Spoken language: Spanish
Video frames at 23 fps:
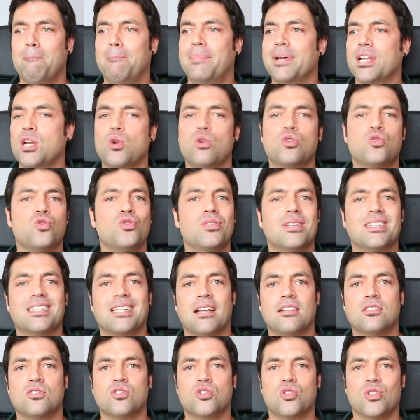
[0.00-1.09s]
pero no es un
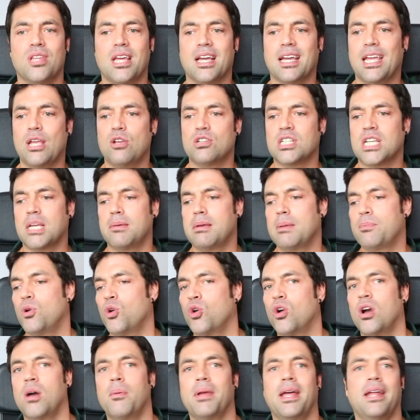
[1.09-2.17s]
descanso de aquellos que me
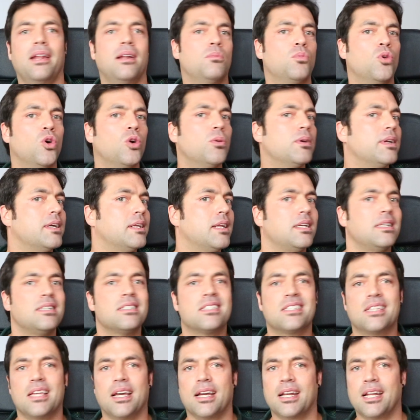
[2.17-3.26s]
pongo a mirar el móvil, el
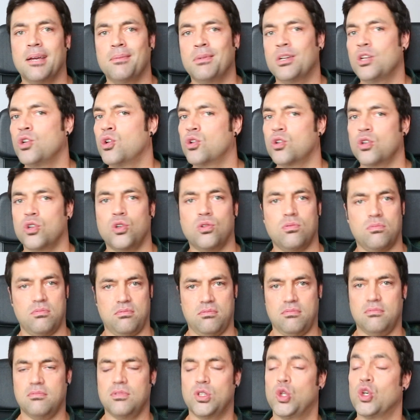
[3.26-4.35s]
Instagram, no, no, no,
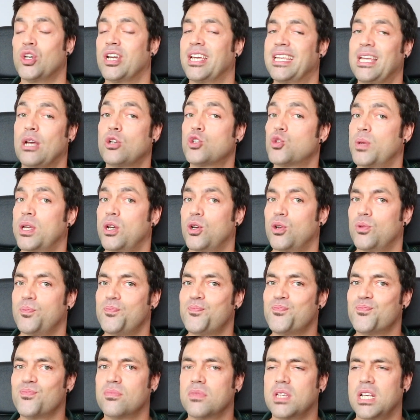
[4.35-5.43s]
no, que ya os veo.
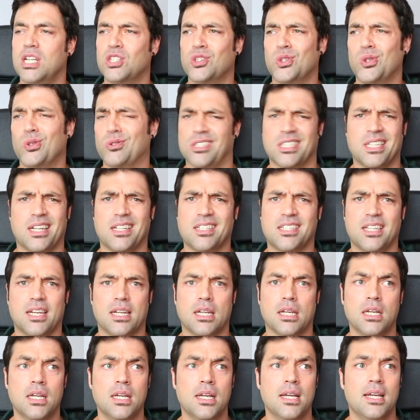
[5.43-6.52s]
Eso no es descansar.
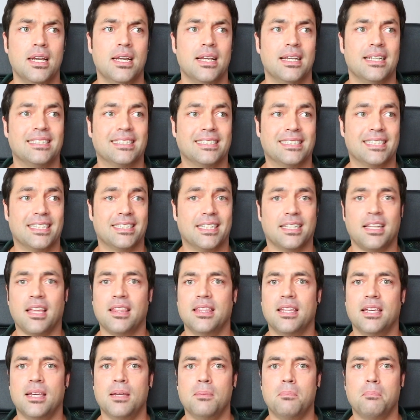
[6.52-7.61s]
Se trata
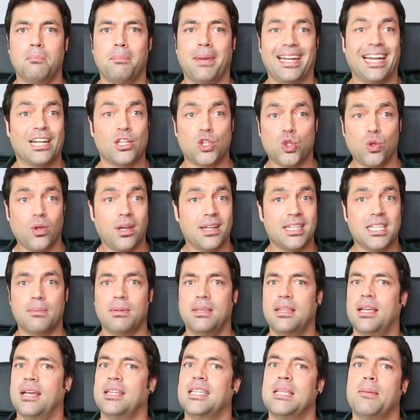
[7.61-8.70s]
de parar toda
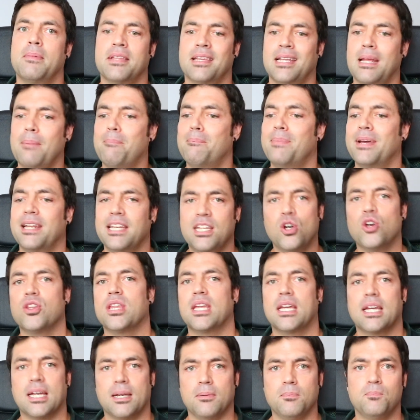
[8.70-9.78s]
actividad de manera
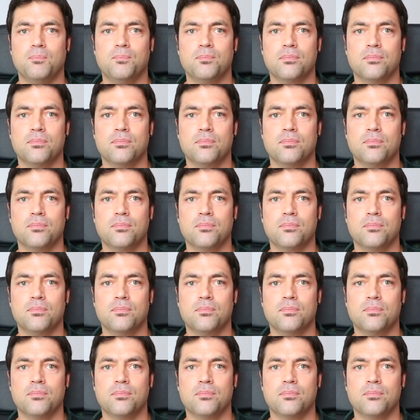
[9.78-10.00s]
periódica